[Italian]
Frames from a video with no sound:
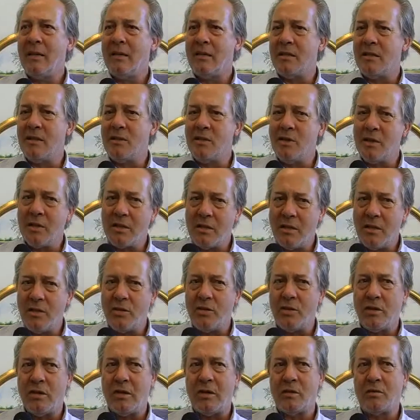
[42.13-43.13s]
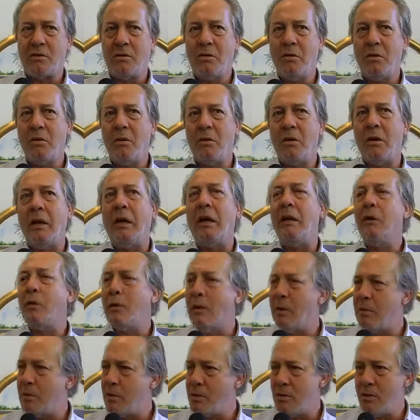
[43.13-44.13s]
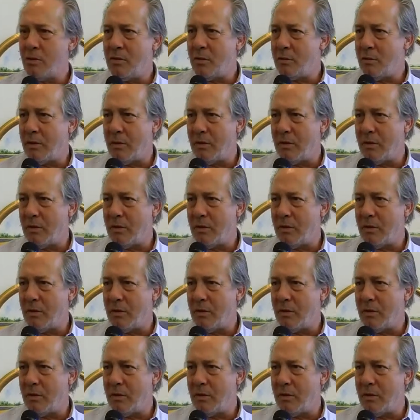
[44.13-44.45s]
si gestisce da solo e non ha bisogno